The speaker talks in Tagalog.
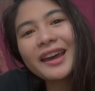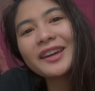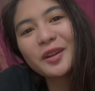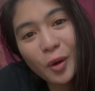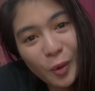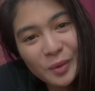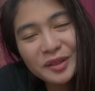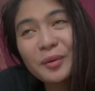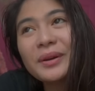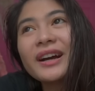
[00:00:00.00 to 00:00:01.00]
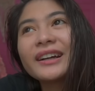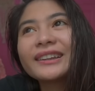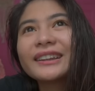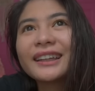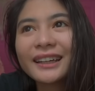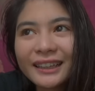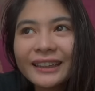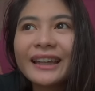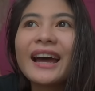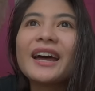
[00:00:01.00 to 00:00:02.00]
I know sobrang
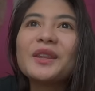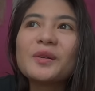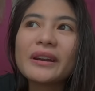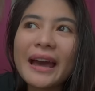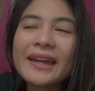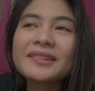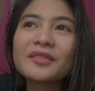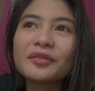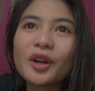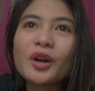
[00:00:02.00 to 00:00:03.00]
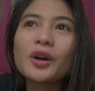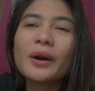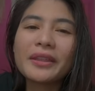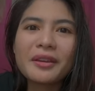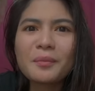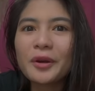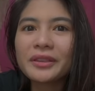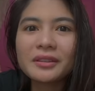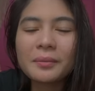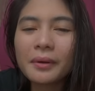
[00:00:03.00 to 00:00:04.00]
tagal na nung last vlog ko. I think more
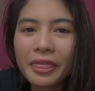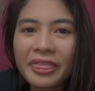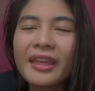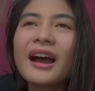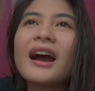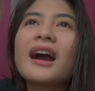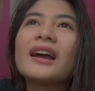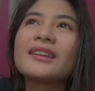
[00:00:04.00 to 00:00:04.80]
than a month na.